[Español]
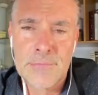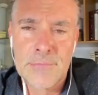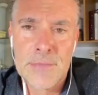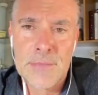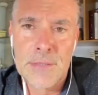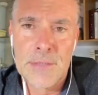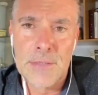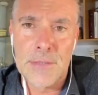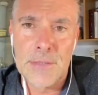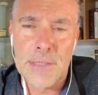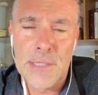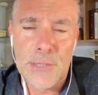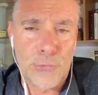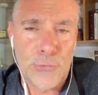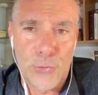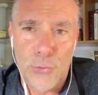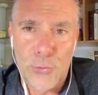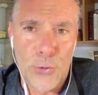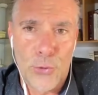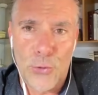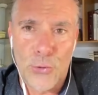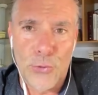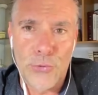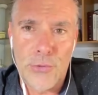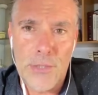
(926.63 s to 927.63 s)
Sí. Y
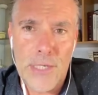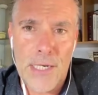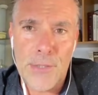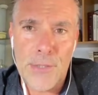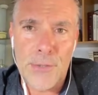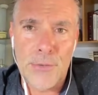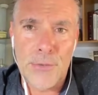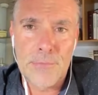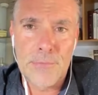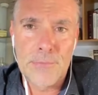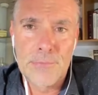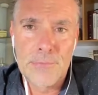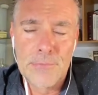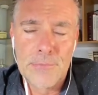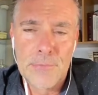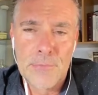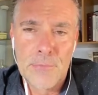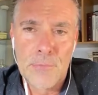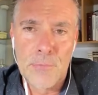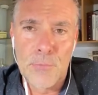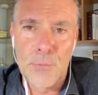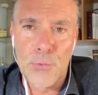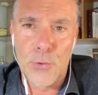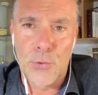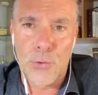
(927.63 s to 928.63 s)
es todo lo contrario
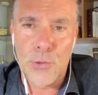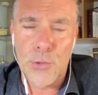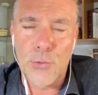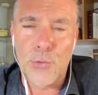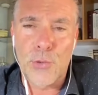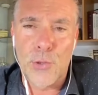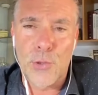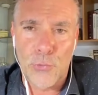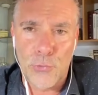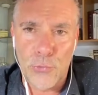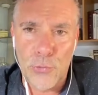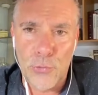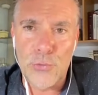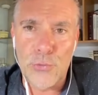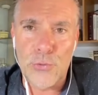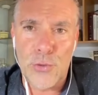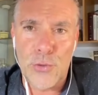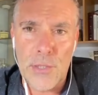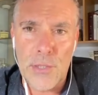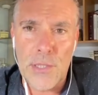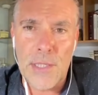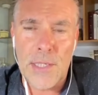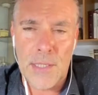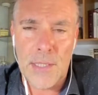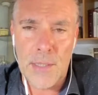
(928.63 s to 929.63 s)
yo creo que
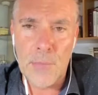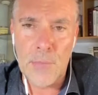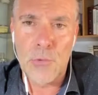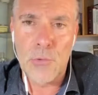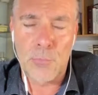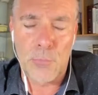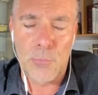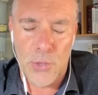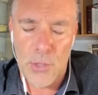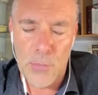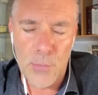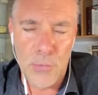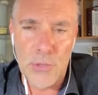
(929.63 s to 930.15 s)
nosotros creemos,